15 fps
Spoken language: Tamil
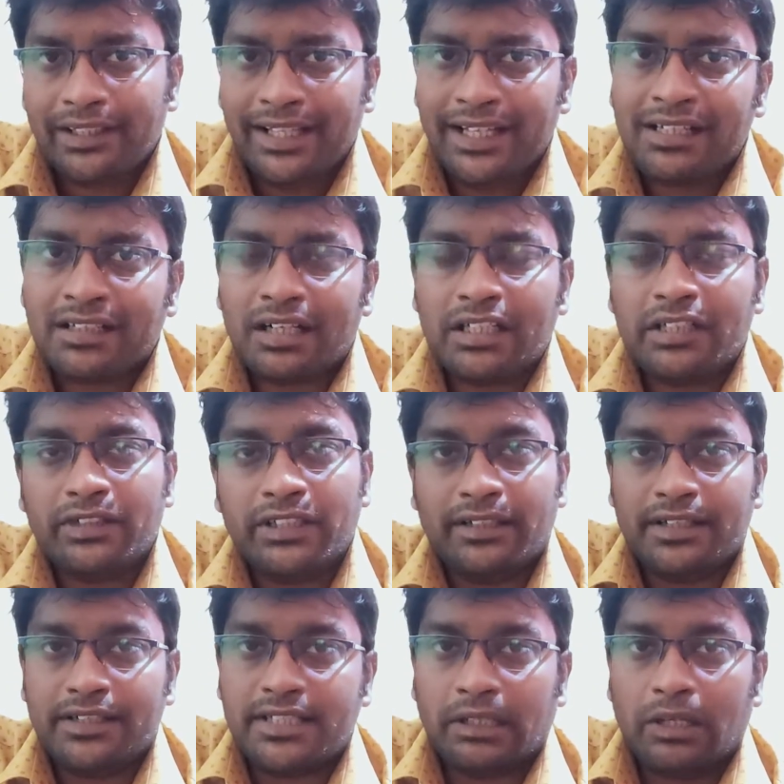எனக்காக வந்து
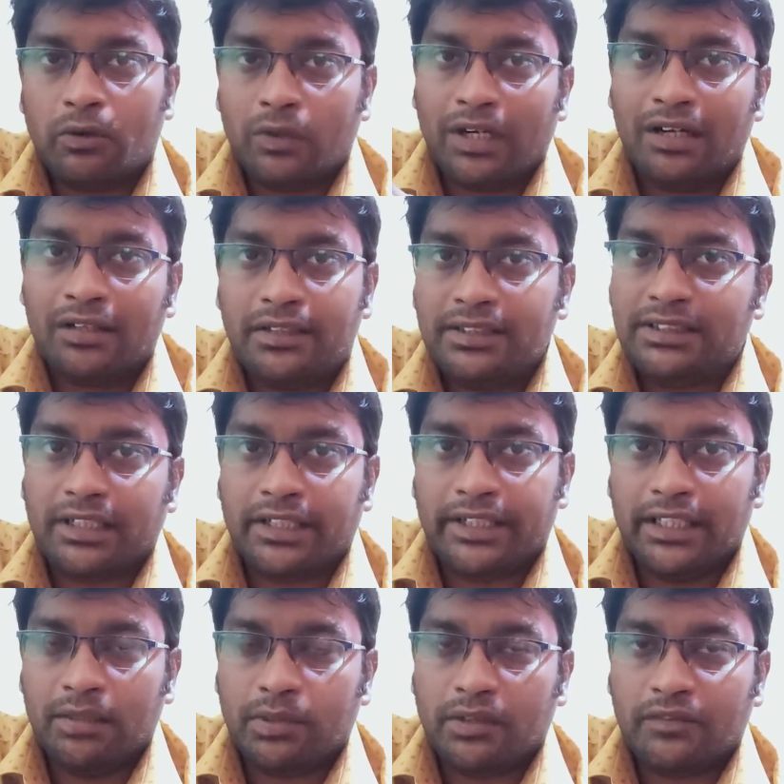நடித்தாங்க அவங்க ஆர்டிஸ்ட்
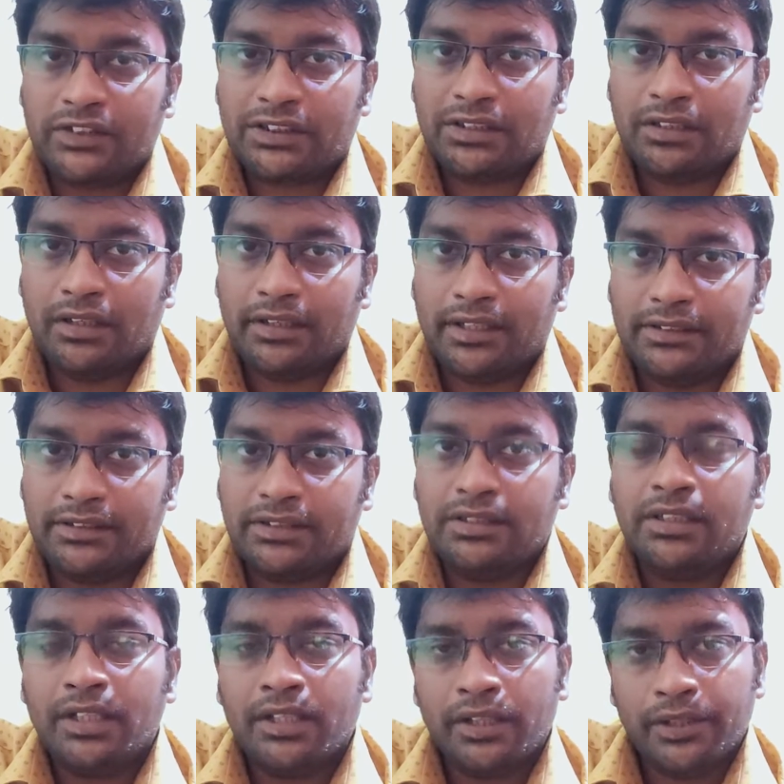கிடையாது ப்ரொஃபஷனல் ஆர்டிஸ்ட்டு
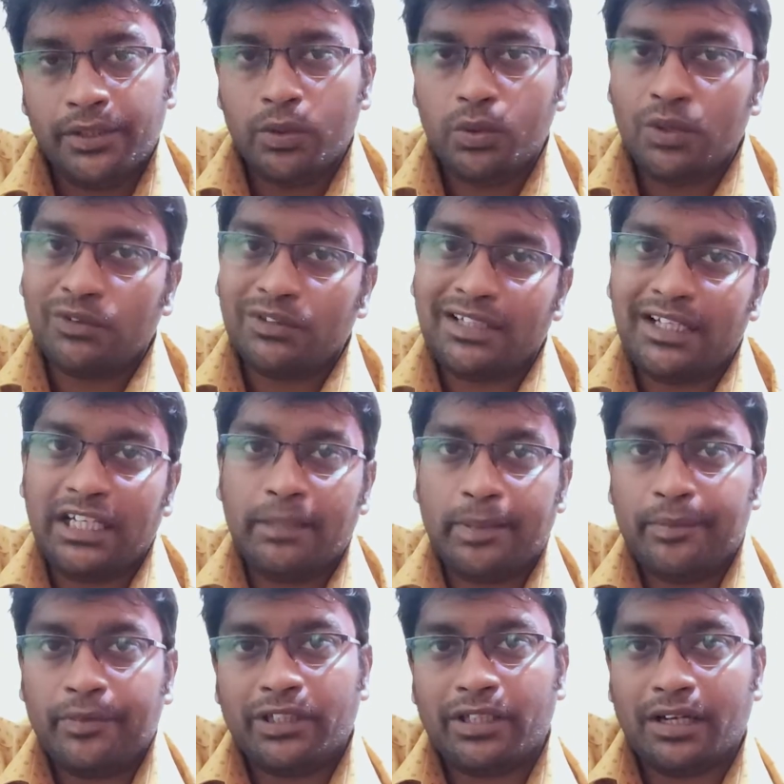இவங்க வந்து ரெண்டு
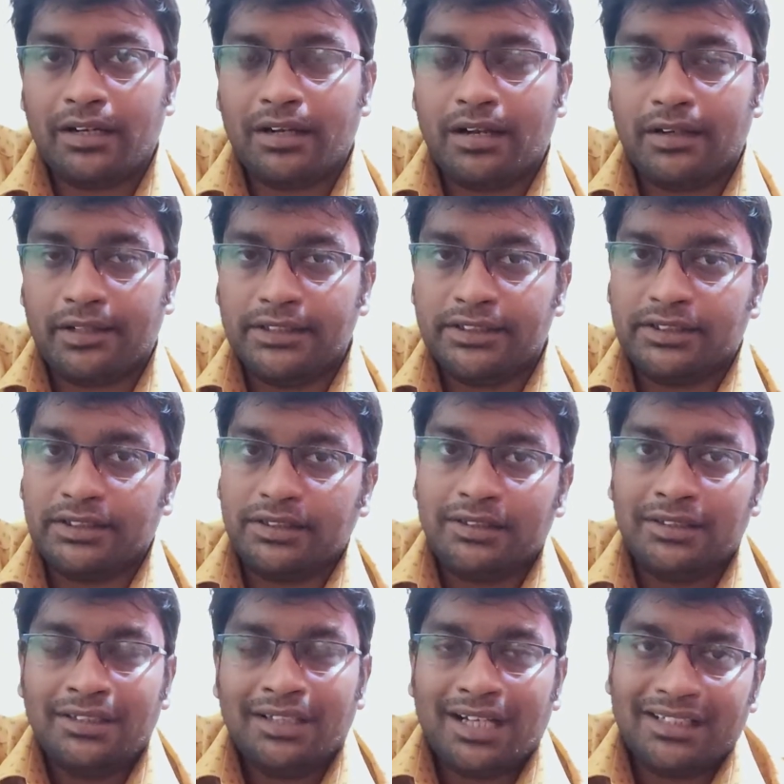பேருமே வந்து நல்ல ஆர்டிஸ்ட்டு
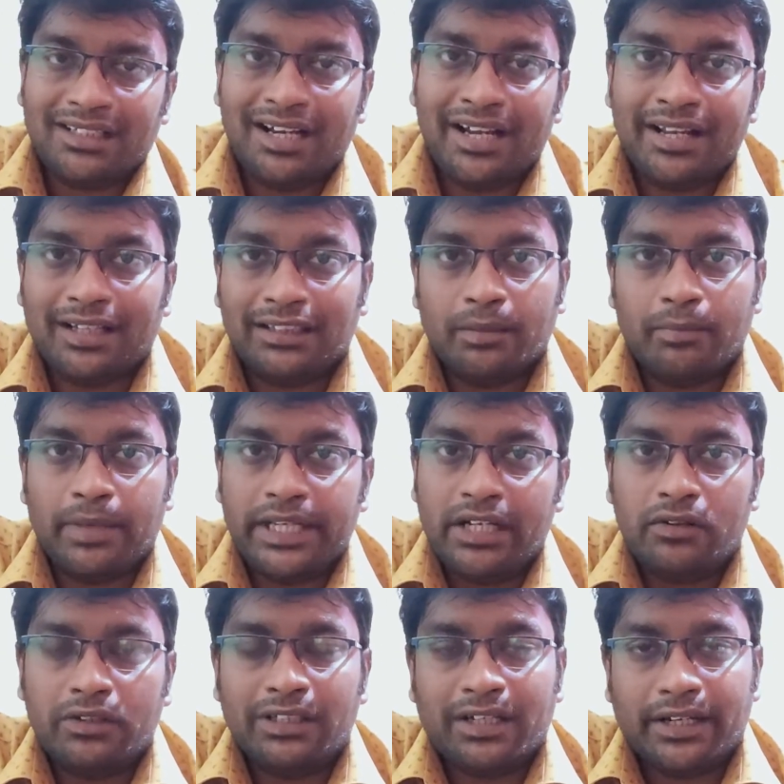அதனால் எனக்கு அந்த
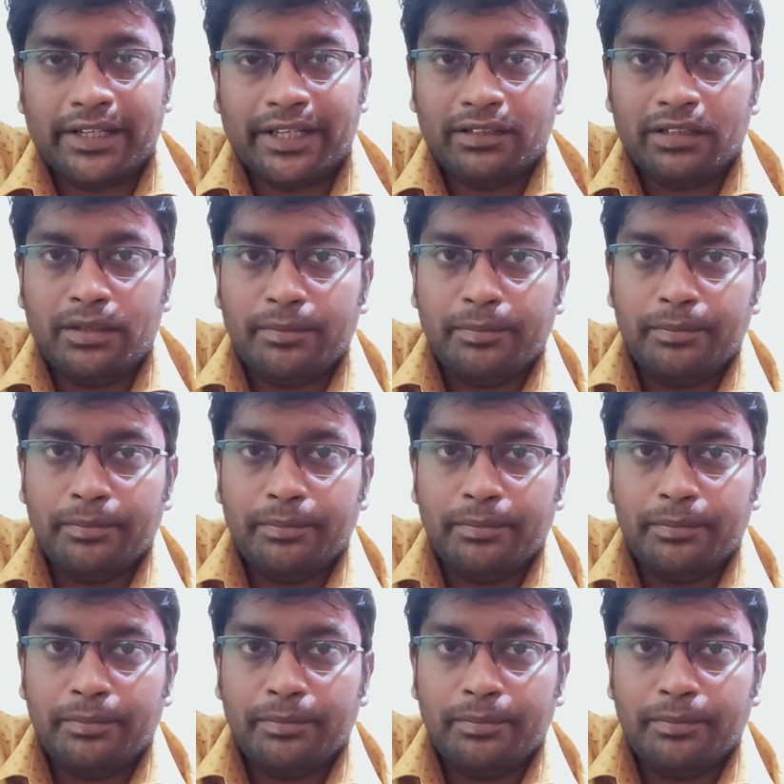பயம் வந்து கிடையாது